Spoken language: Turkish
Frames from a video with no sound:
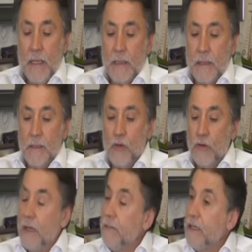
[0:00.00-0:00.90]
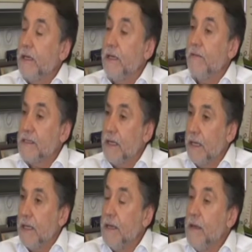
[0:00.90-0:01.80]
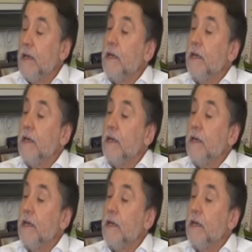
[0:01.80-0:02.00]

E, sonra Amerika'ya vesaire.